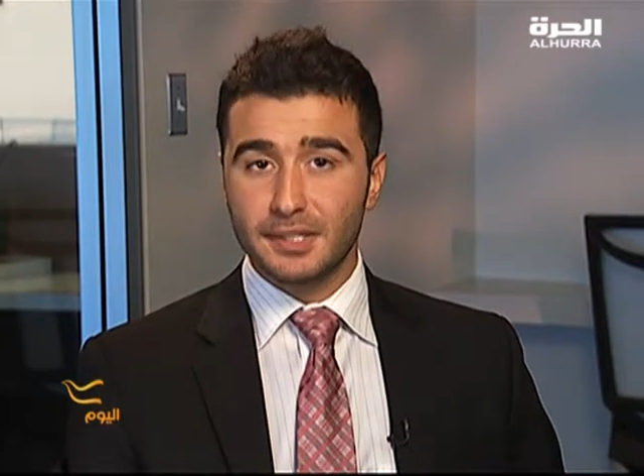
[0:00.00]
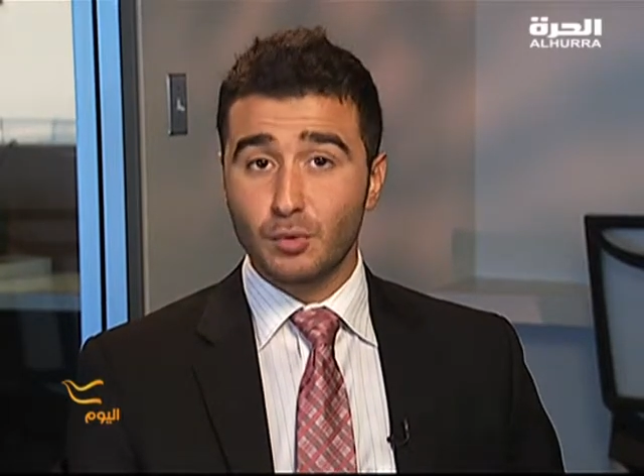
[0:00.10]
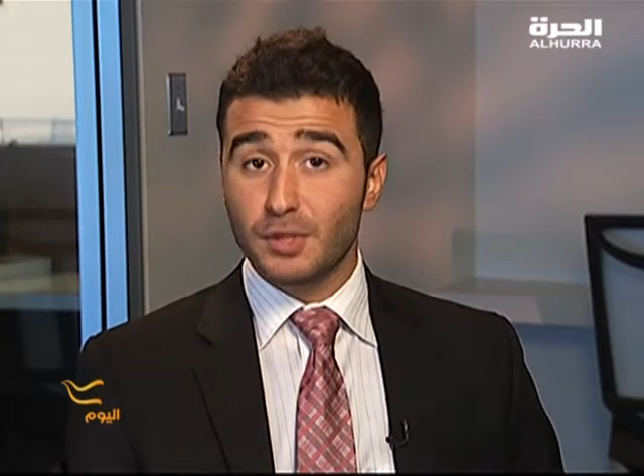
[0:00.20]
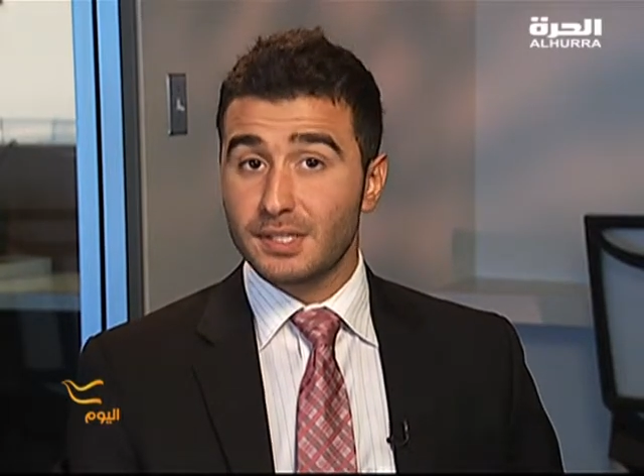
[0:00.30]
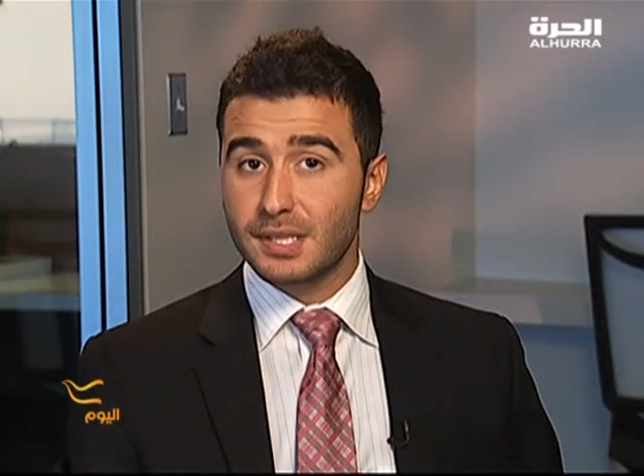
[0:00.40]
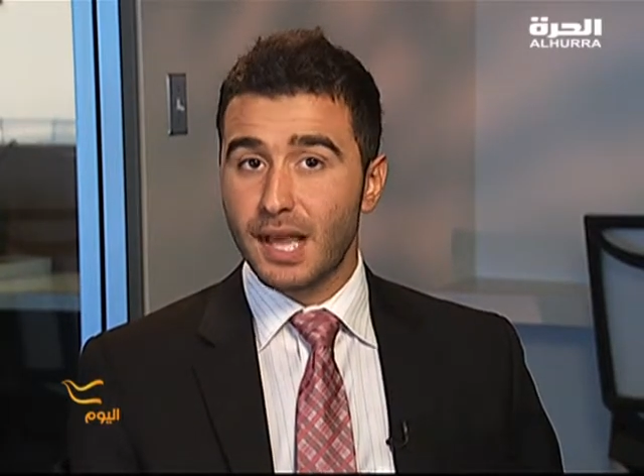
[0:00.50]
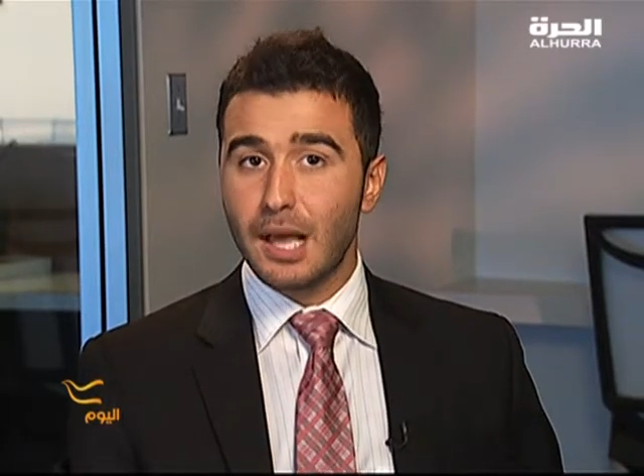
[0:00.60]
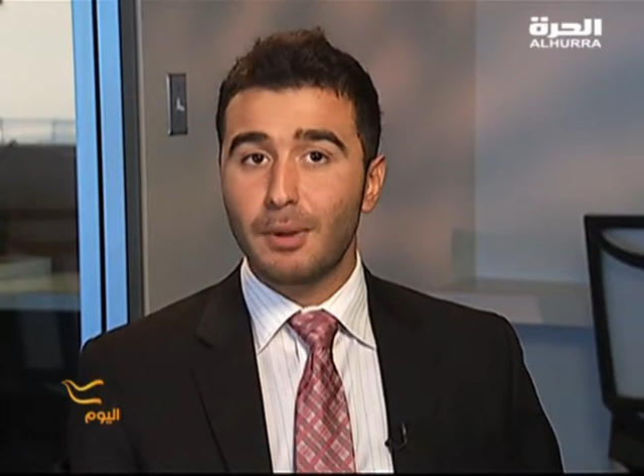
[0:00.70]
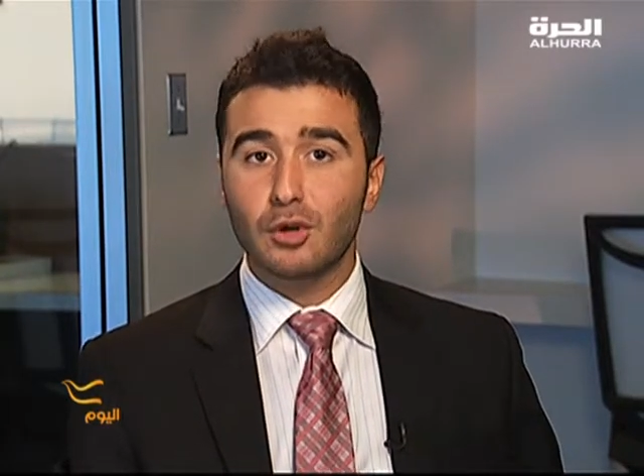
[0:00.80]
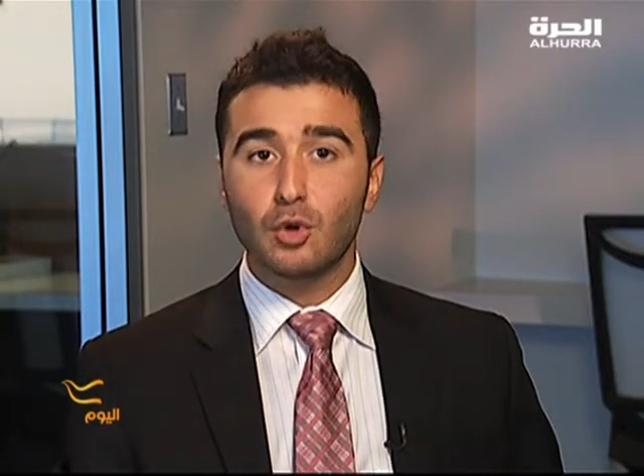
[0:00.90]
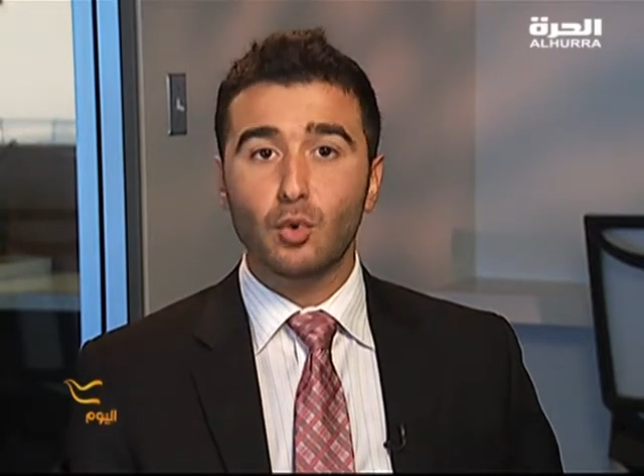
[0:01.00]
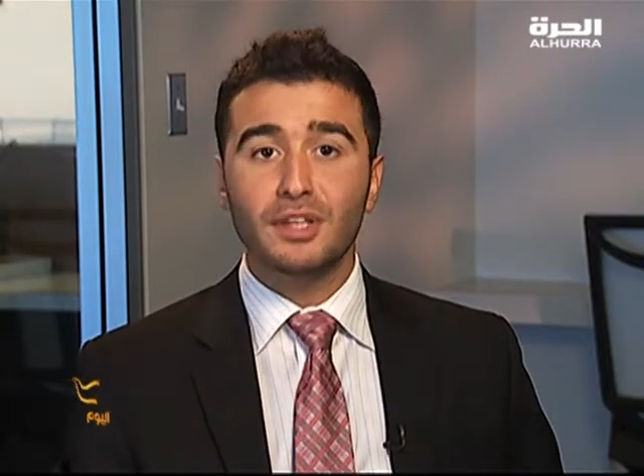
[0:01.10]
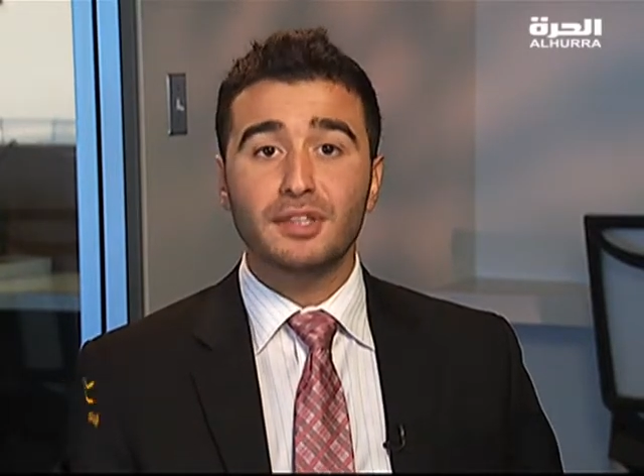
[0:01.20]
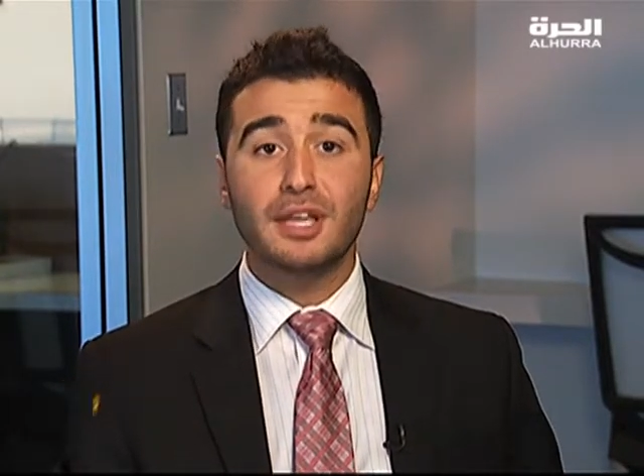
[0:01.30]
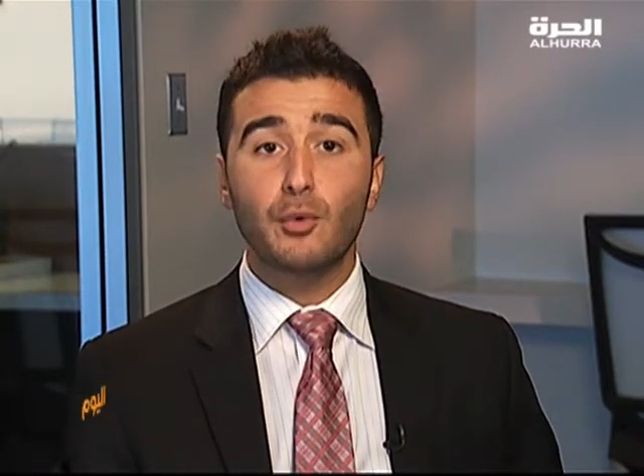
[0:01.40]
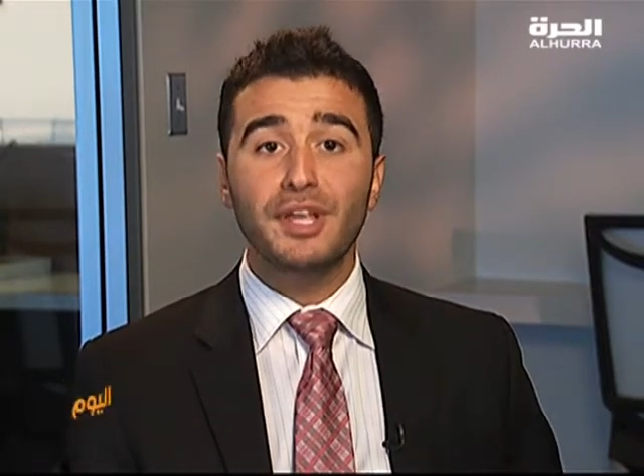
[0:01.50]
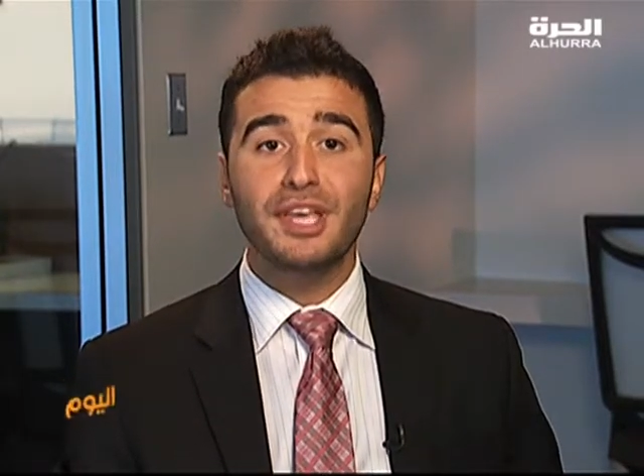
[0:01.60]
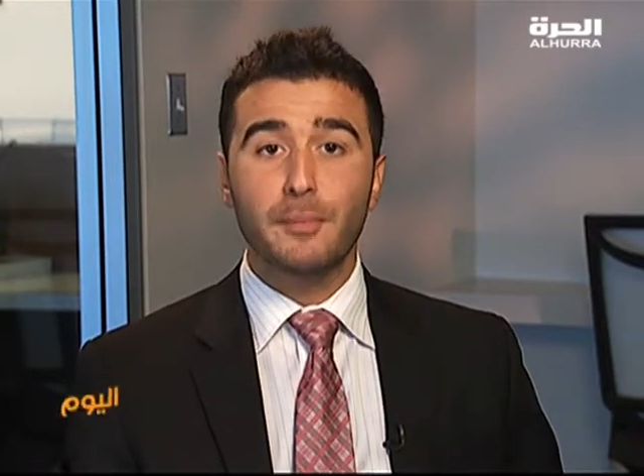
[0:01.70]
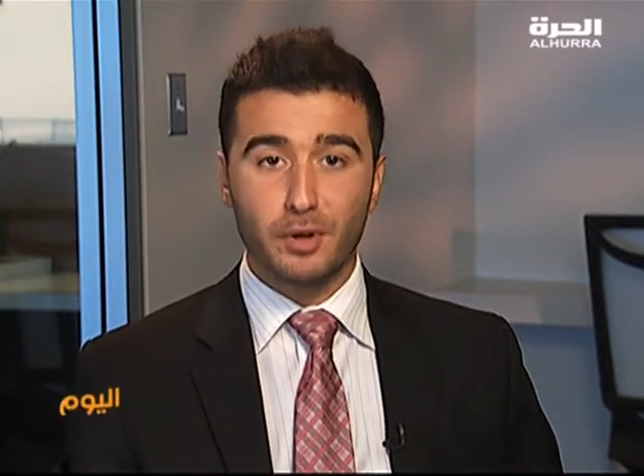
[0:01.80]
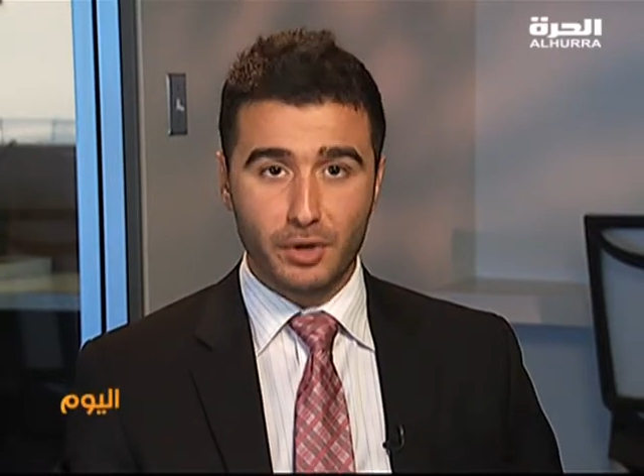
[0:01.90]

وانسحاب القوات الدولية من